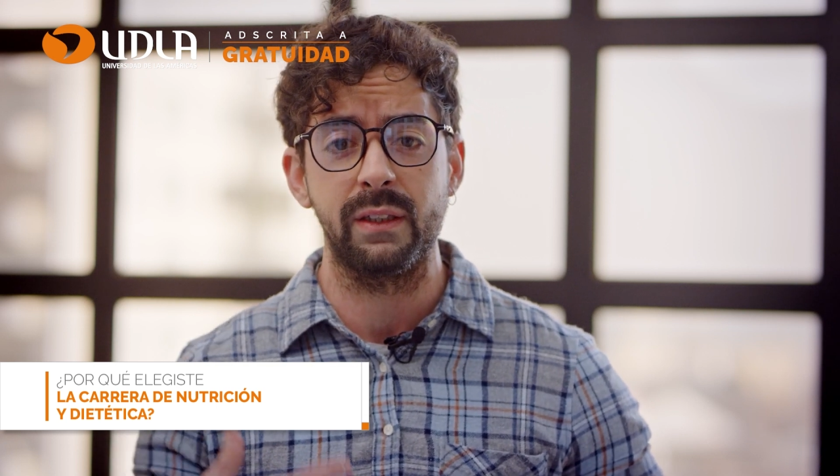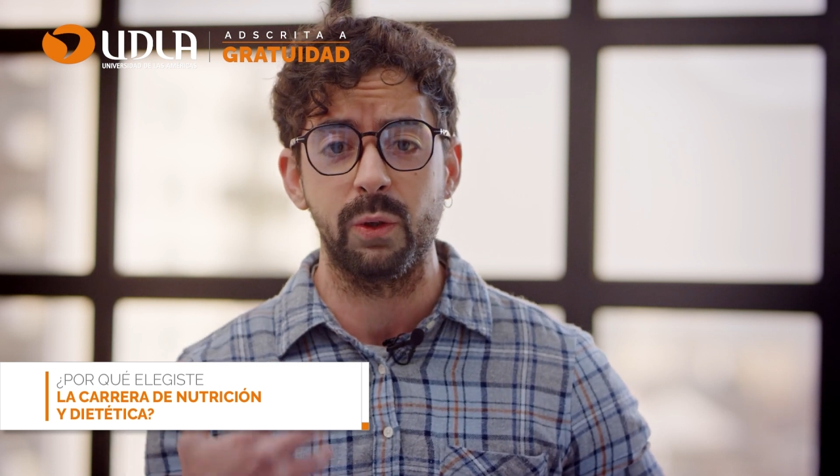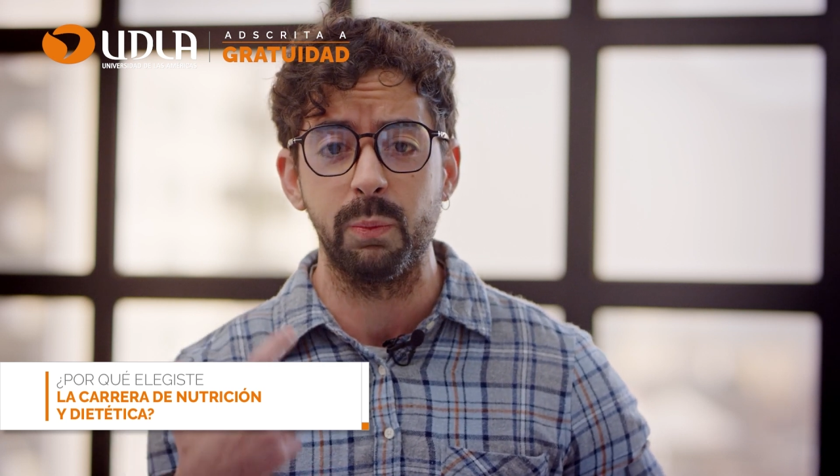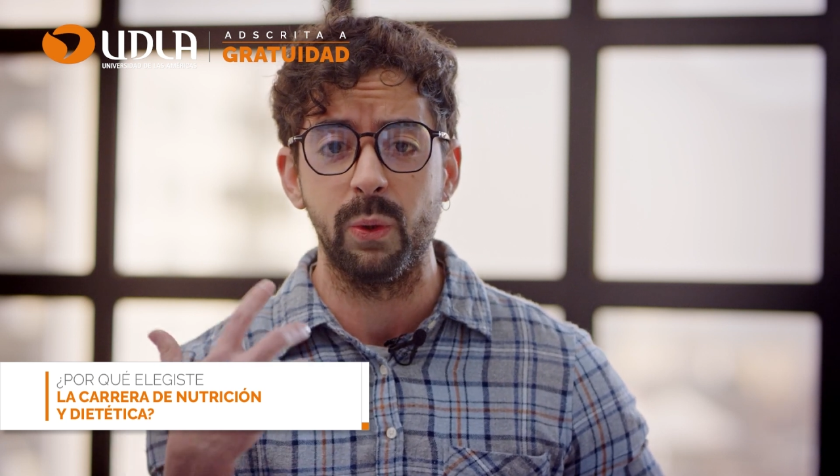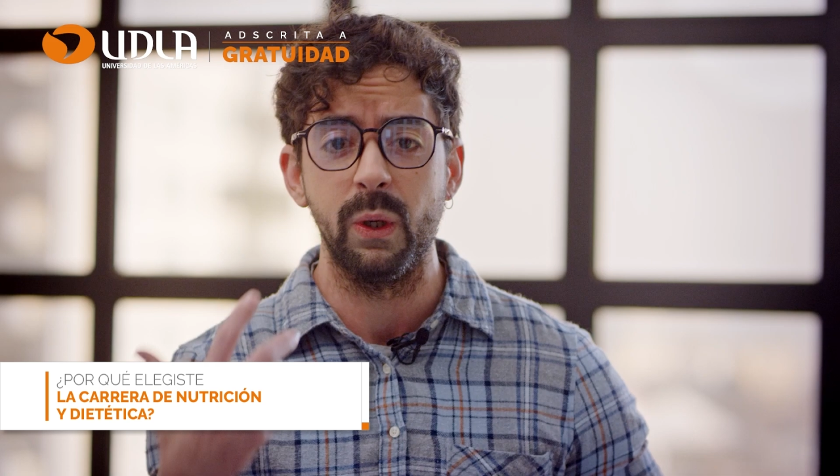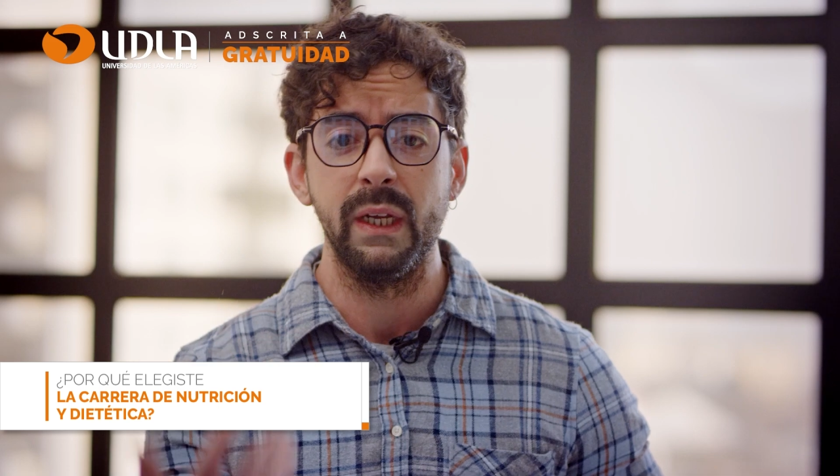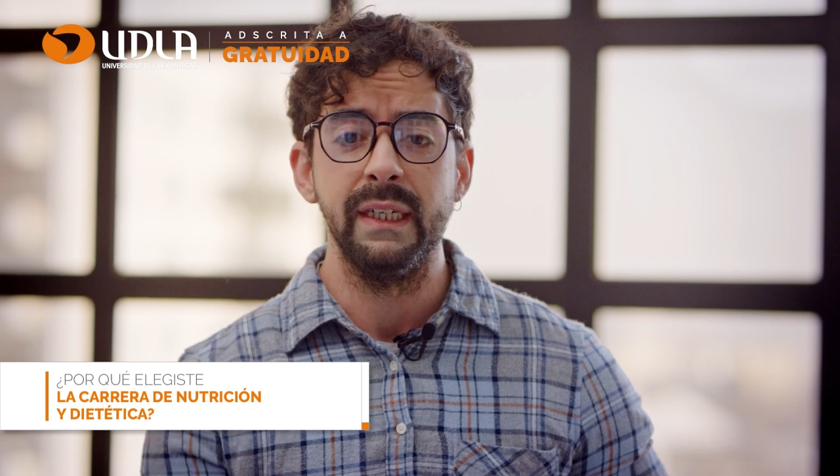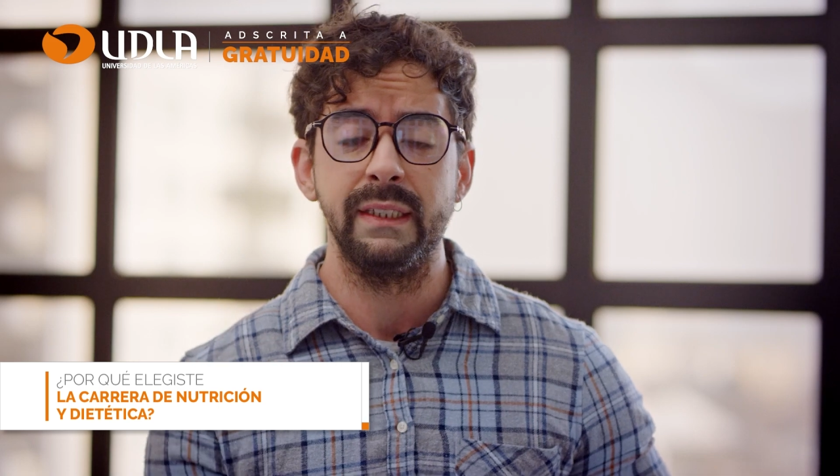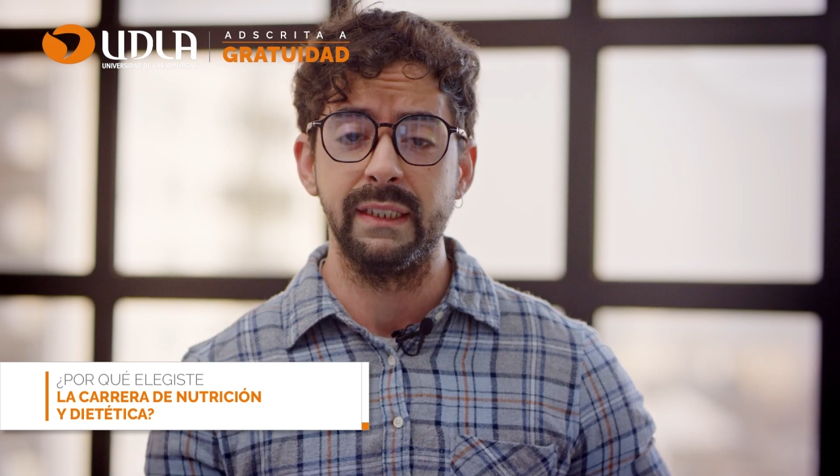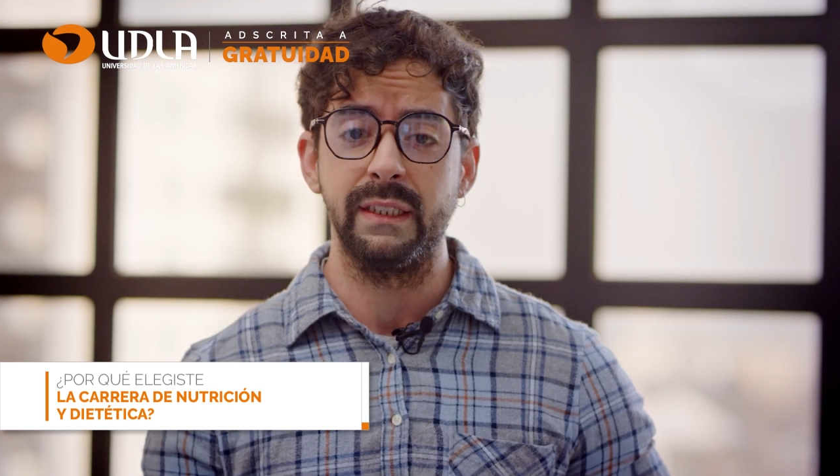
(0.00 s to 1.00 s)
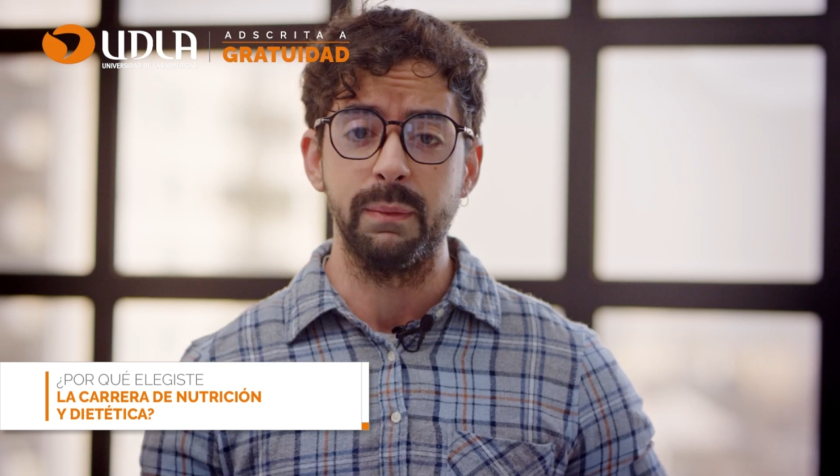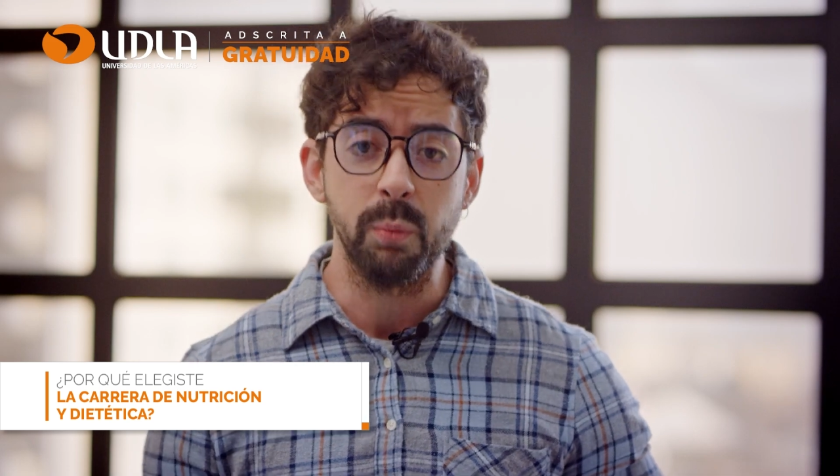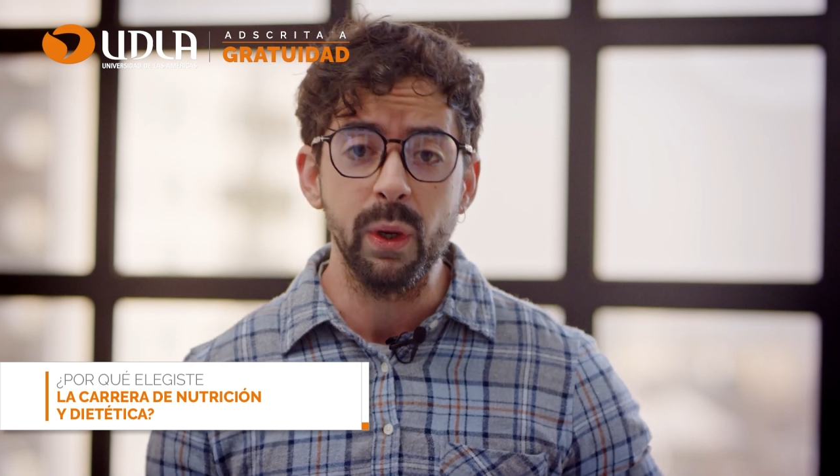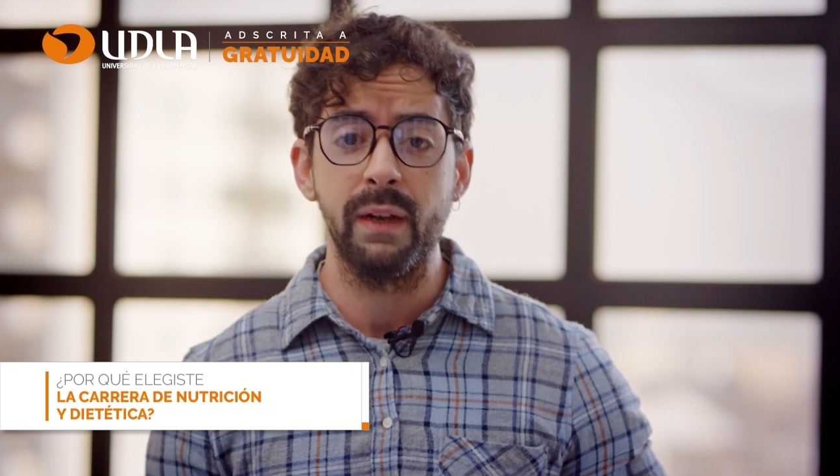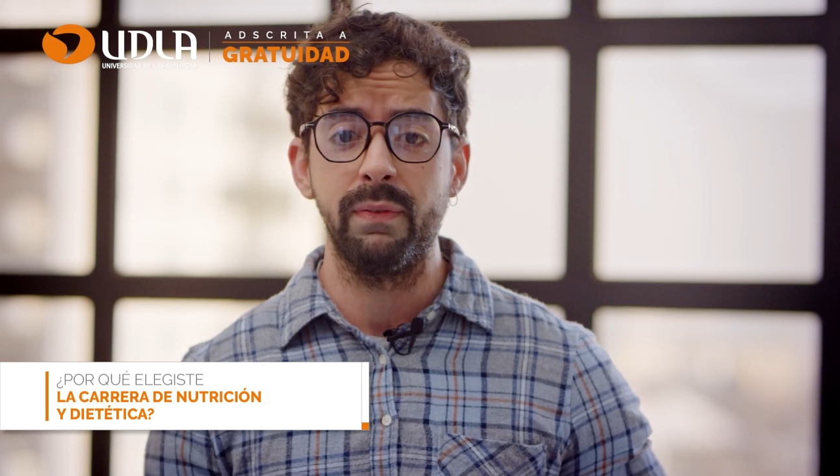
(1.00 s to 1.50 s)
como se
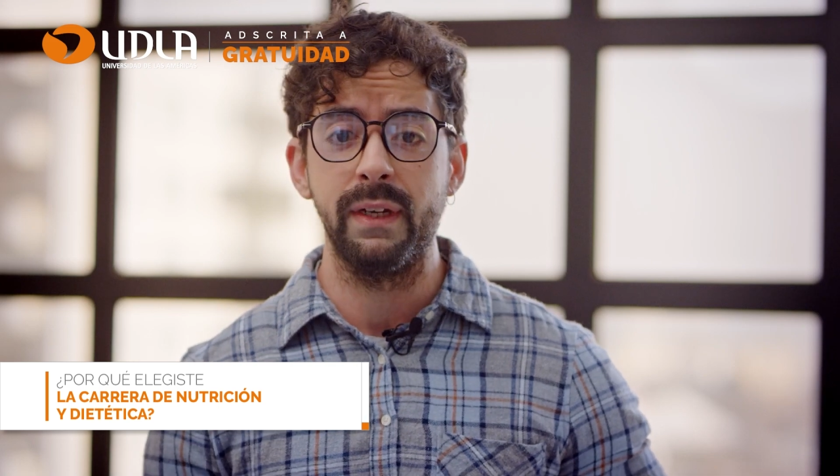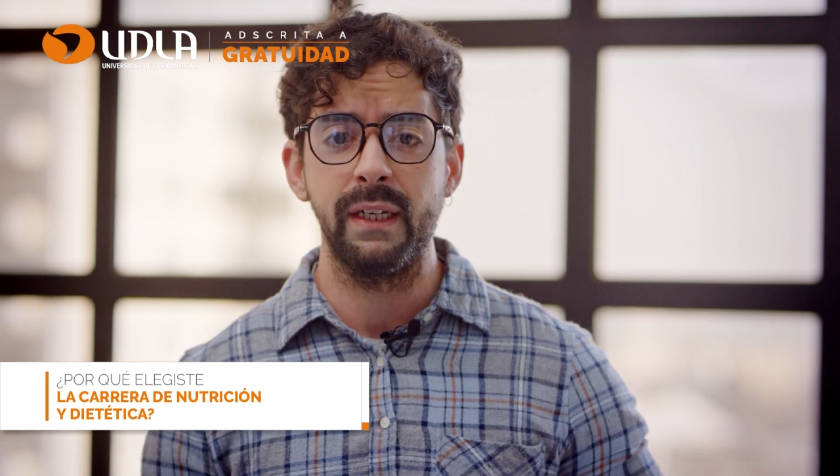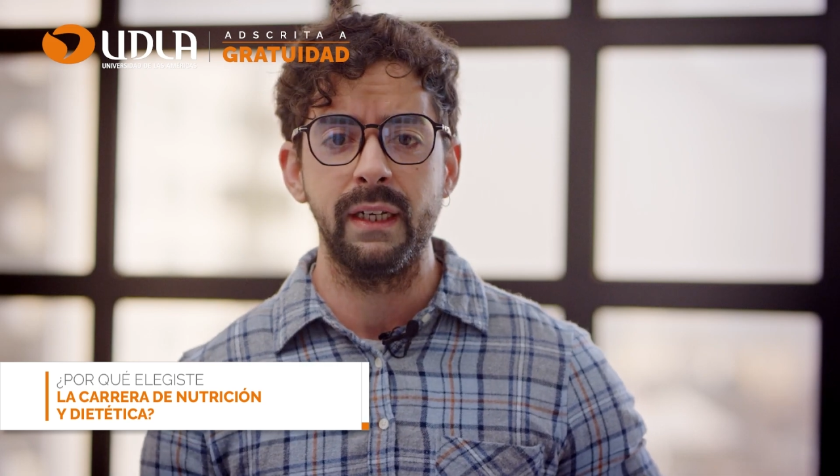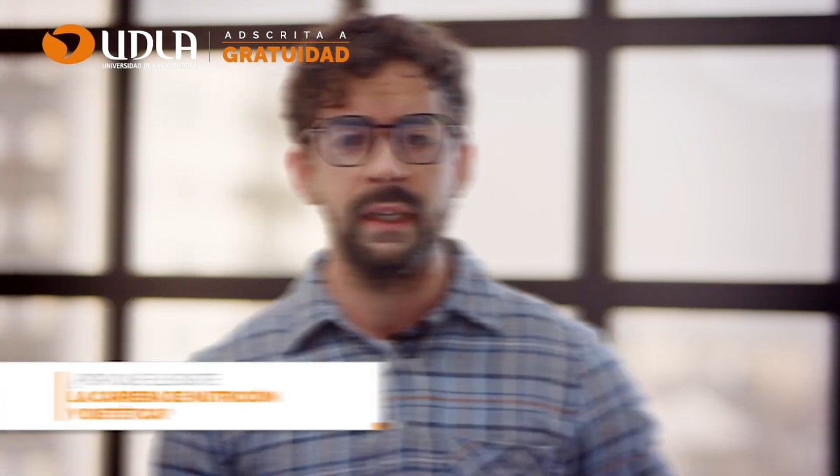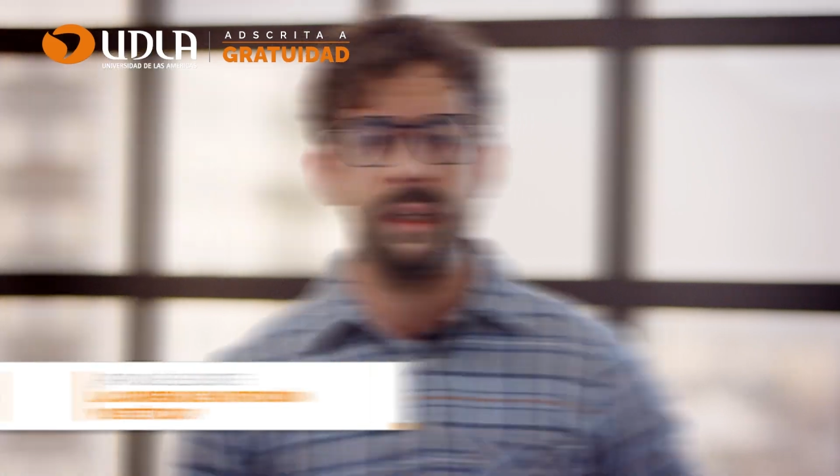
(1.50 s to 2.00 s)
desenvuelven.